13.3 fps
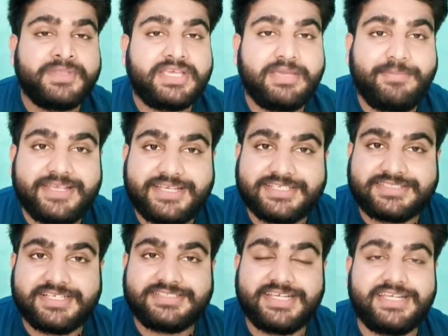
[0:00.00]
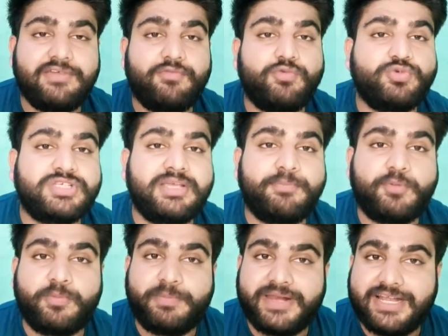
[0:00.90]
कि भाई किसका सही है उसकी
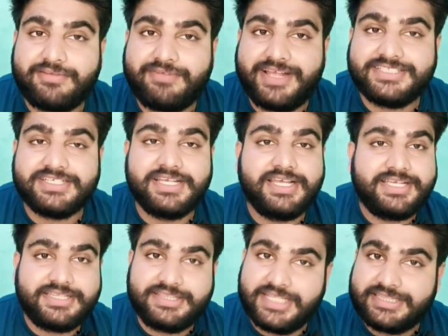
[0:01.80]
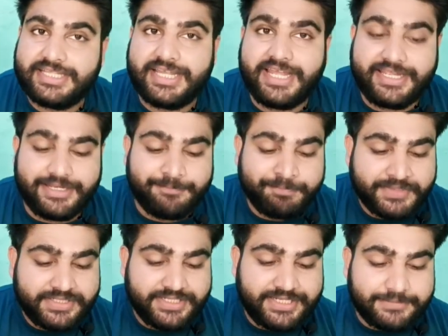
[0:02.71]
प्रॉपर एडवाइस देते हैं
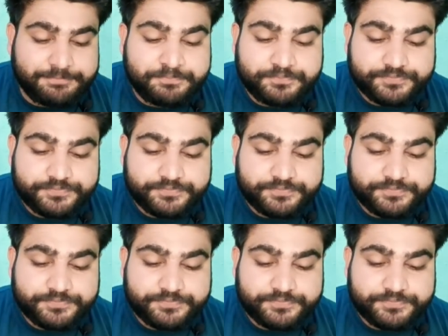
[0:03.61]
ठीक है